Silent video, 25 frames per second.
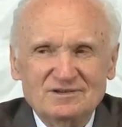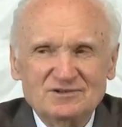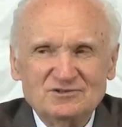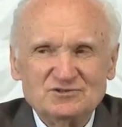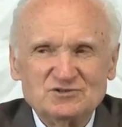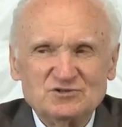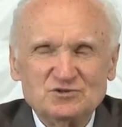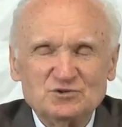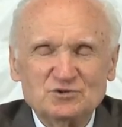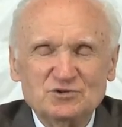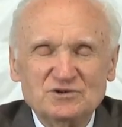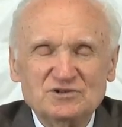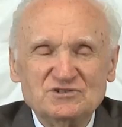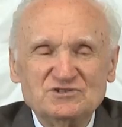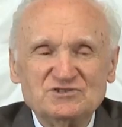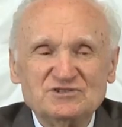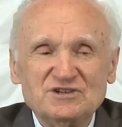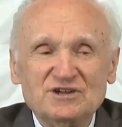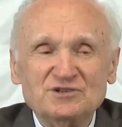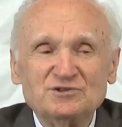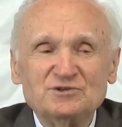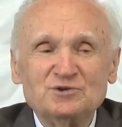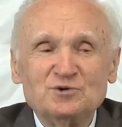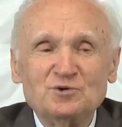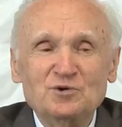стоит
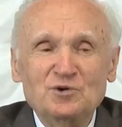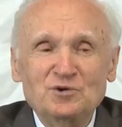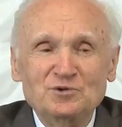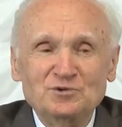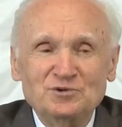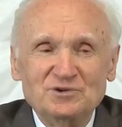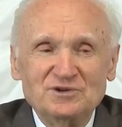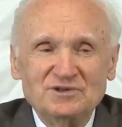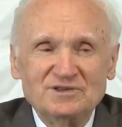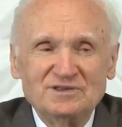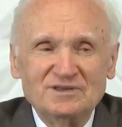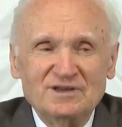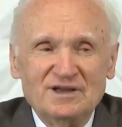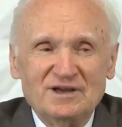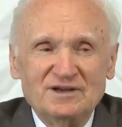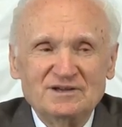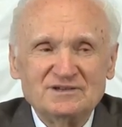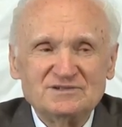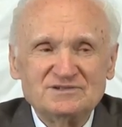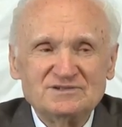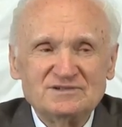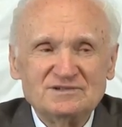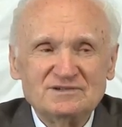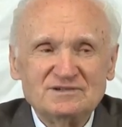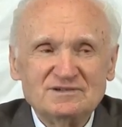затронуть
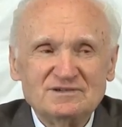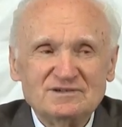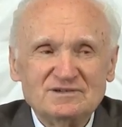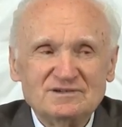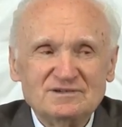нас,